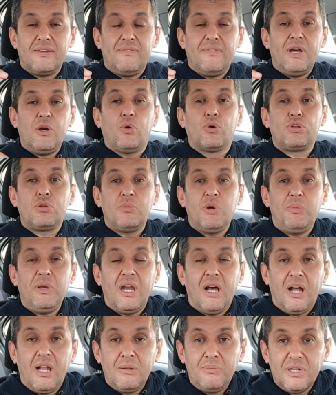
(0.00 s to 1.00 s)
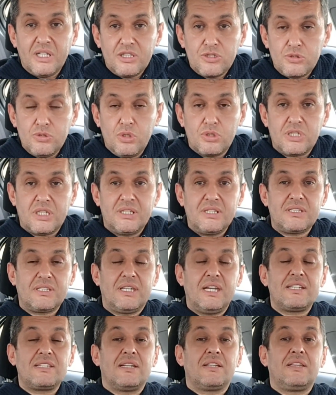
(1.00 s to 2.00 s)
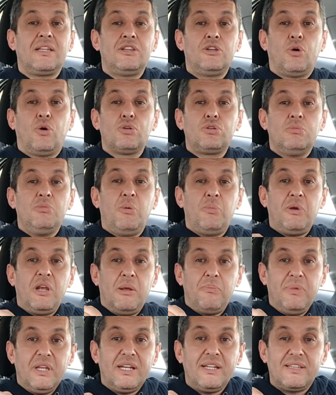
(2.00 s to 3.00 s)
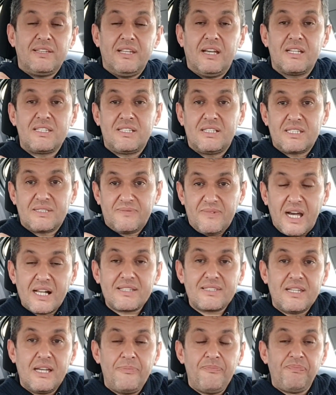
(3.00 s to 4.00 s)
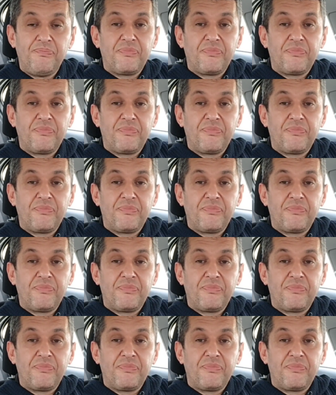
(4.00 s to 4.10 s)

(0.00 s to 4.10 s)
ve otomobil almak istiyorsanız gerçekten de otomobile bir ihtiyacınız varsa